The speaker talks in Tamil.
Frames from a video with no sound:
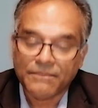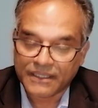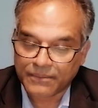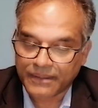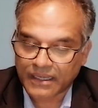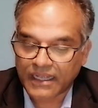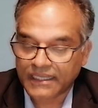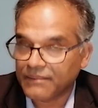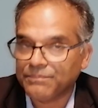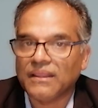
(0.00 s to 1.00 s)
பெறுபராக
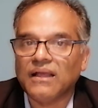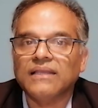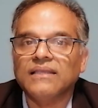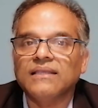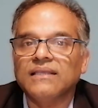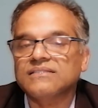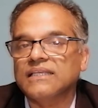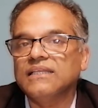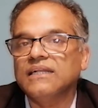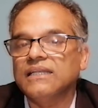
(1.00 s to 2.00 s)
இருப்பதாக இங்கே
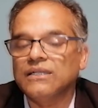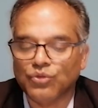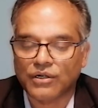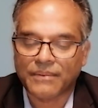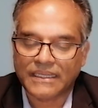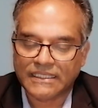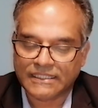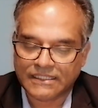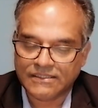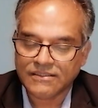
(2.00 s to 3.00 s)
செய்திகளில்
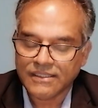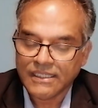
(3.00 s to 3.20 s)
கூறப்படுகின்றது